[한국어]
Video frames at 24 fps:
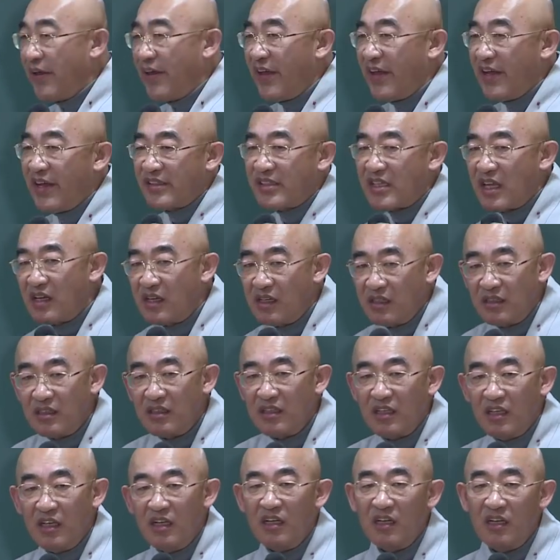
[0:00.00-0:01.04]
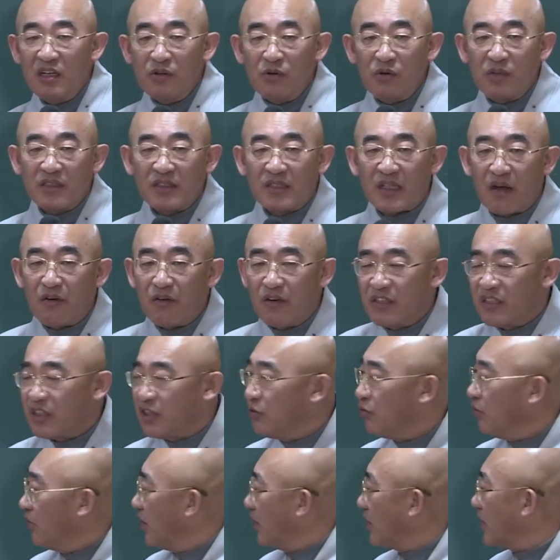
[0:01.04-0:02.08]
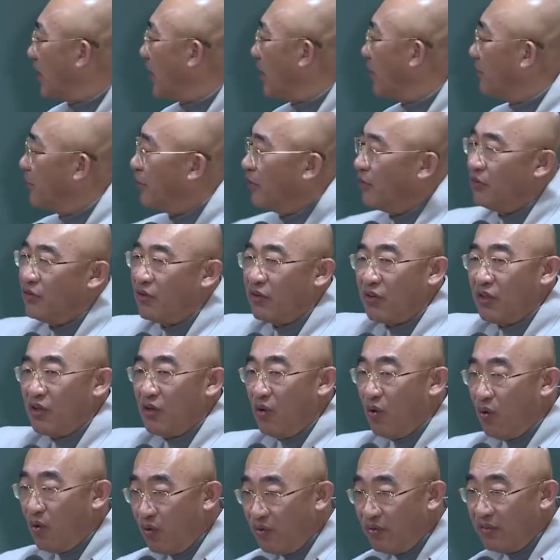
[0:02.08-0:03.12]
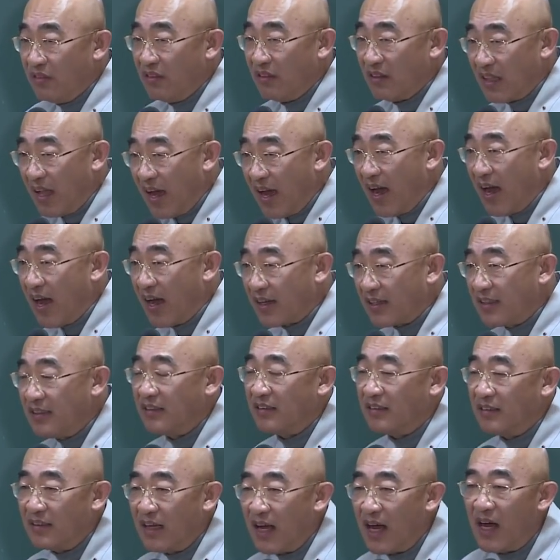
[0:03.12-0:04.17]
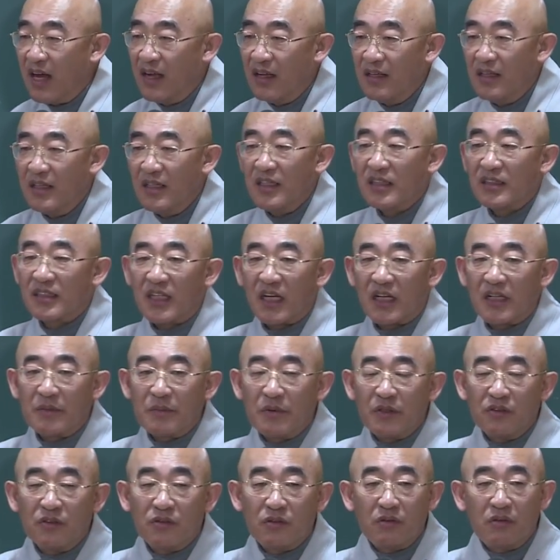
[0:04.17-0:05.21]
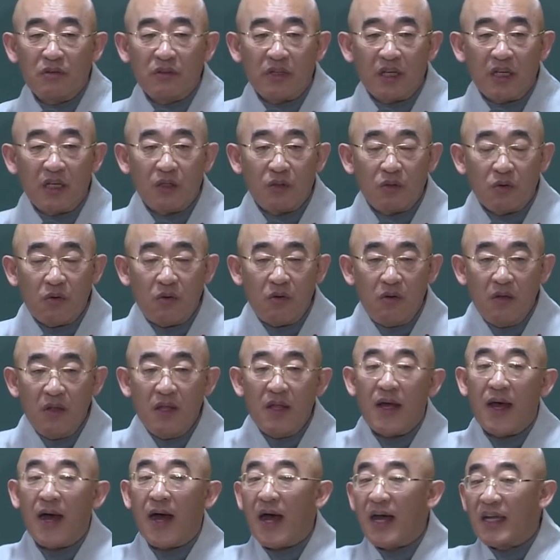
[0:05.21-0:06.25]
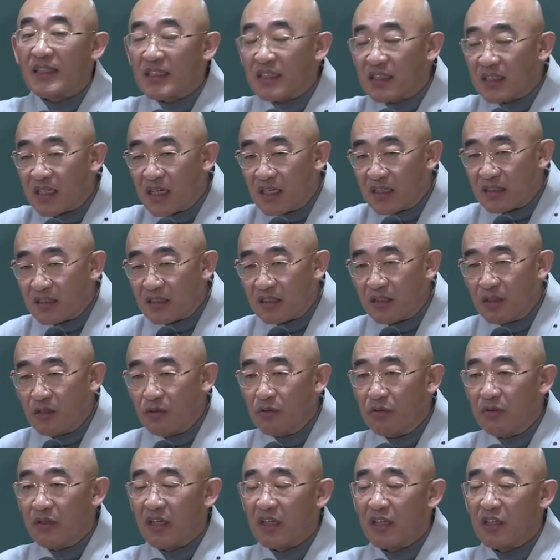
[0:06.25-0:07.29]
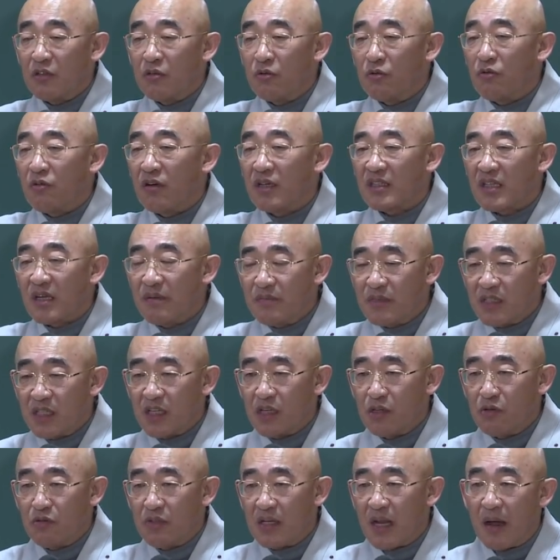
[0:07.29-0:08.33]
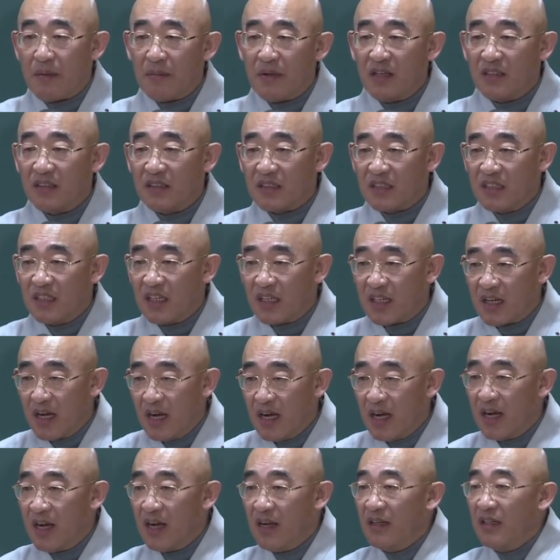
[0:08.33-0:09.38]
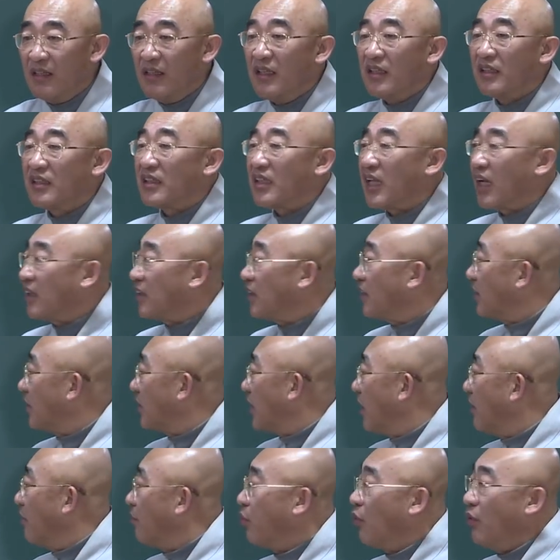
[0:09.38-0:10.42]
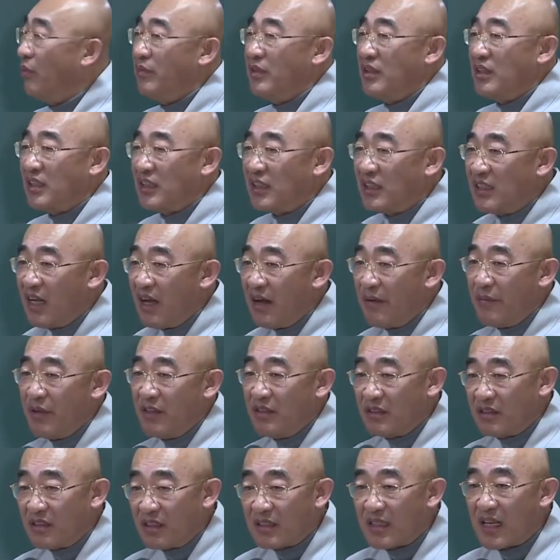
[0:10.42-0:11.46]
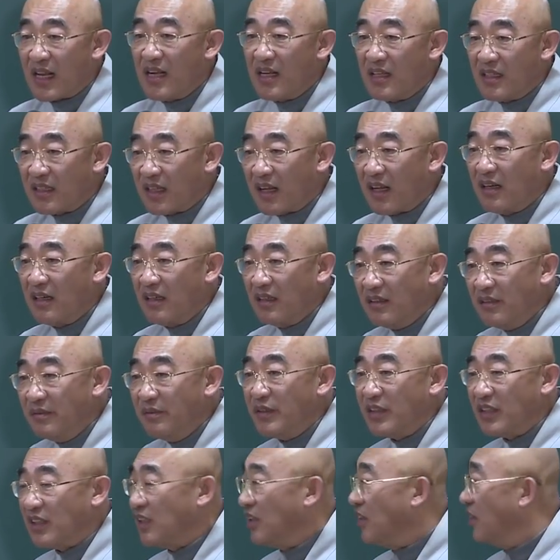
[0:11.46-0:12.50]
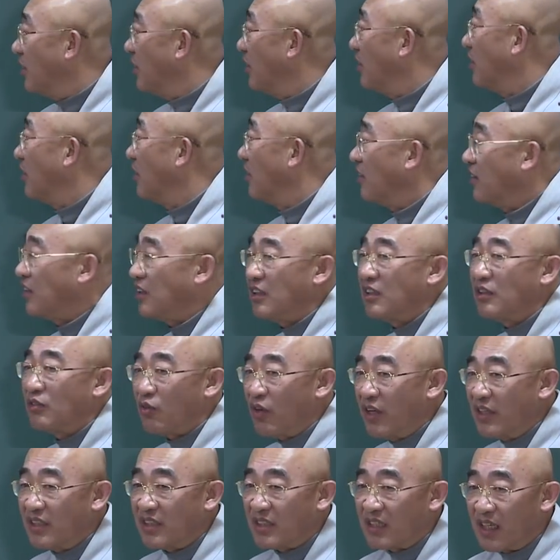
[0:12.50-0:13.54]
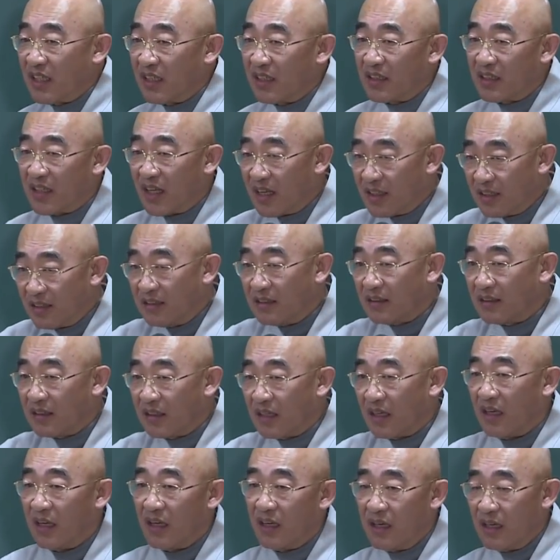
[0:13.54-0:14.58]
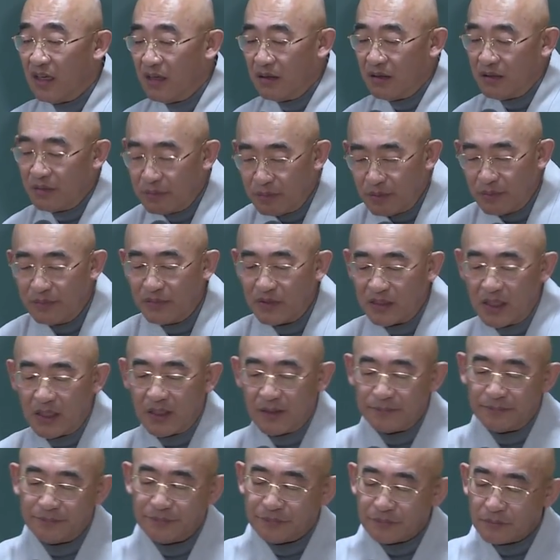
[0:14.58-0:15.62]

회생은 1, 2월, 4월, 10월에 자리 변동이 온다. 그러나 자리 변동을 해도 아직까지 겨울의 기운과 삼재 기운이 남아 있으니까 따뜻한 봄이 지나면서 살살 움직이는 것이 괜찮다 이렇게 봅니다.